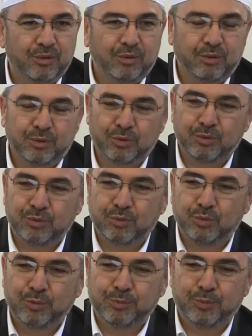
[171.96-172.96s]
O
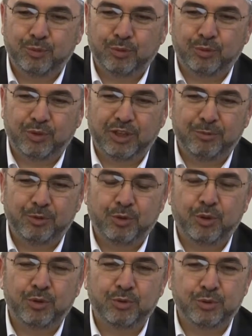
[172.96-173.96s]
kupkuru gibi
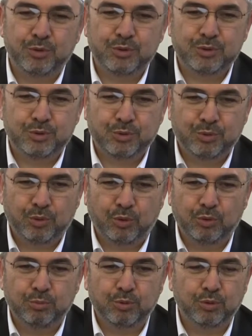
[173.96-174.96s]
gördüğünüz
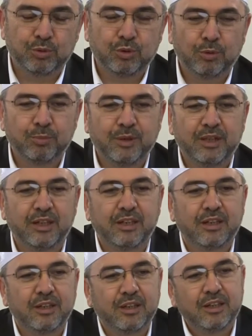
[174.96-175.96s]
tohumu toprağa
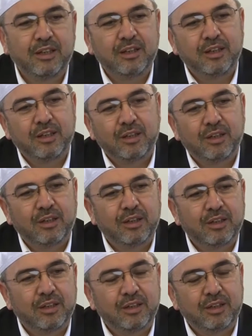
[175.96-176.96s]

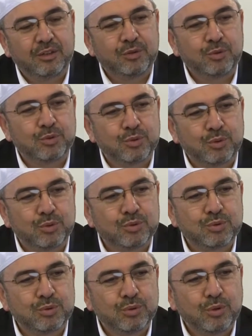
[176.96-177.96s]

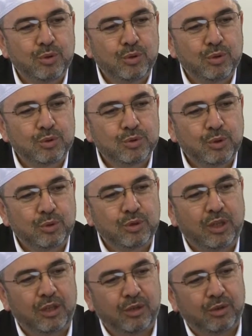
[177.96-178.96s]
atıyorsunuz.
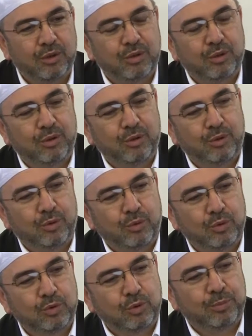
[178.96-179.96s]
Sonra
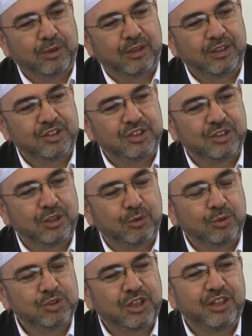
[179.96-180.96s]
o toprağın içinde
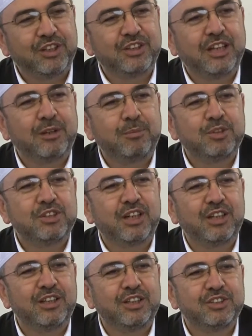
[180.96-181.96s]
o çekirdek bir
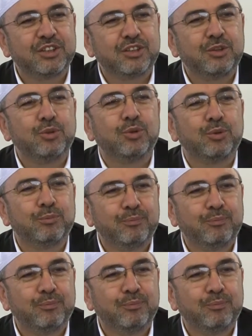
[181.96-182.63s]
şekilde çatlıyor.